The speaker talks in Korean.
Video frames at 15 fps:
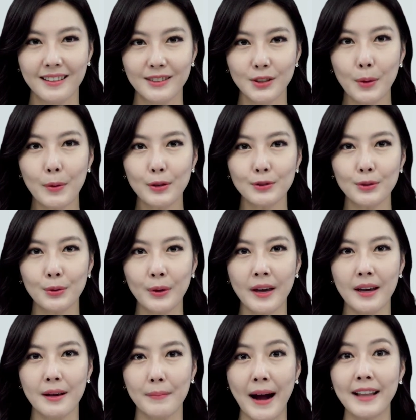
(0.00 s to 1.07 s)

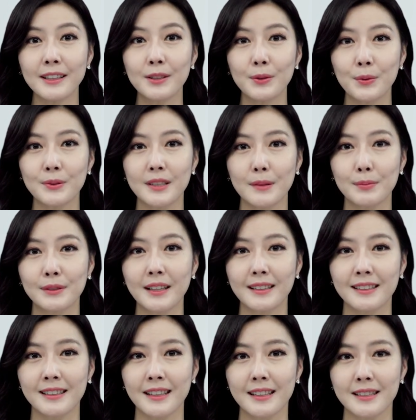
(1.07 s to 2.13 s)
서명운동에 많은 동참
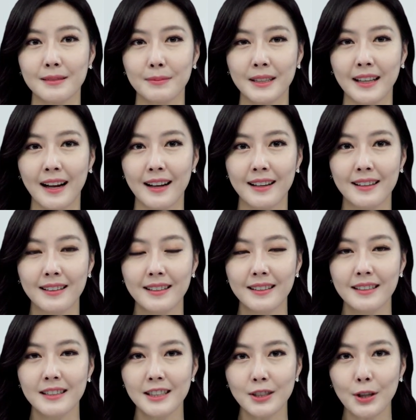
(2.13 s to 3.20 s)
부탁드리겠습니다.
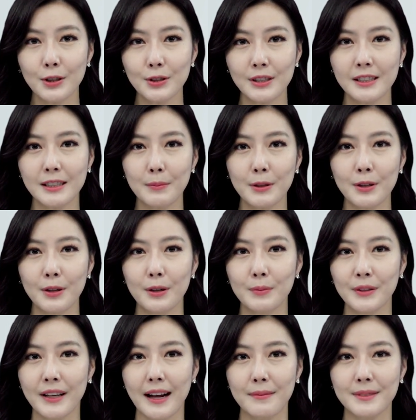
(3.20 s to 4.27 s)
시청해주신 시민
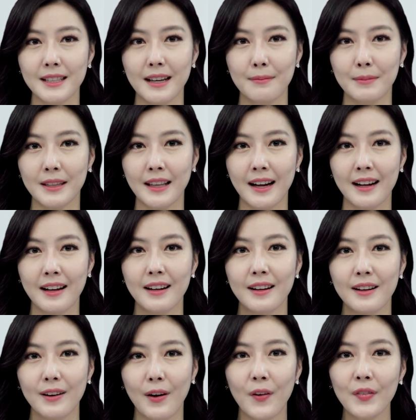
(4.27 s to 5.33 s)
여러분 감사합니다.
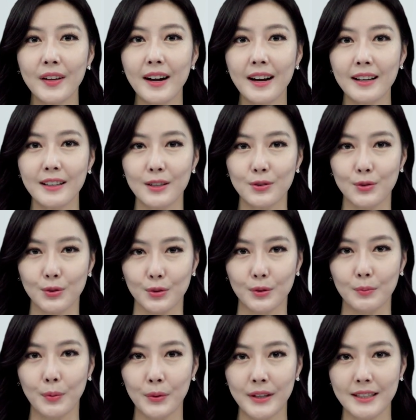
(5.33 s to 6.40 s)
건강한 한 주
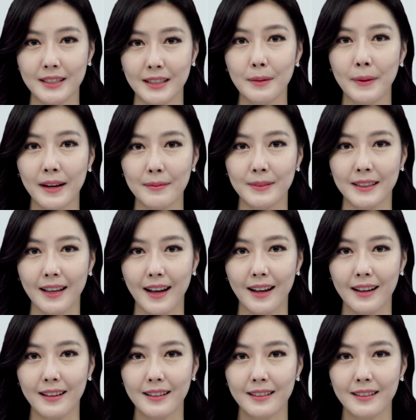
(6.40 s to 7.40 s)
보내시기 바랍니다.